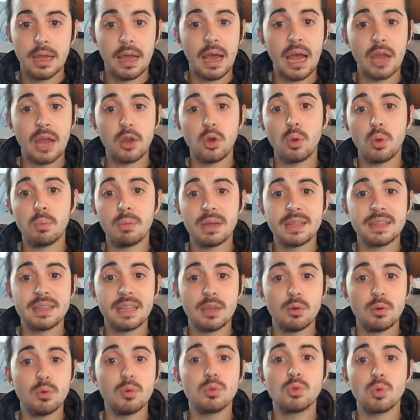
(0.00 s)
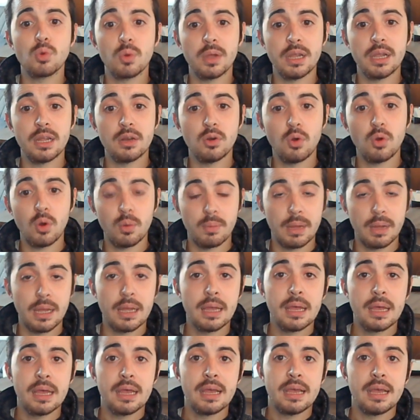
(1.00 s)
Hanno mantenuto il nome,
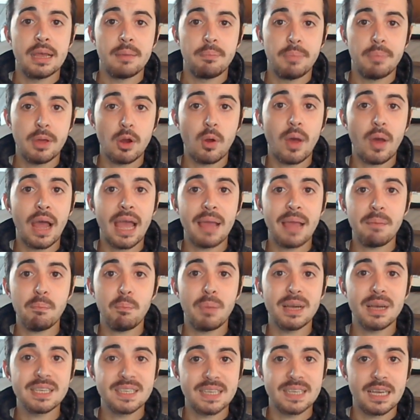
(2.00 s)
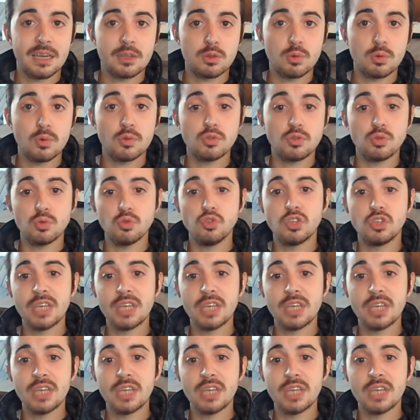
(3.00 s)
però è basato su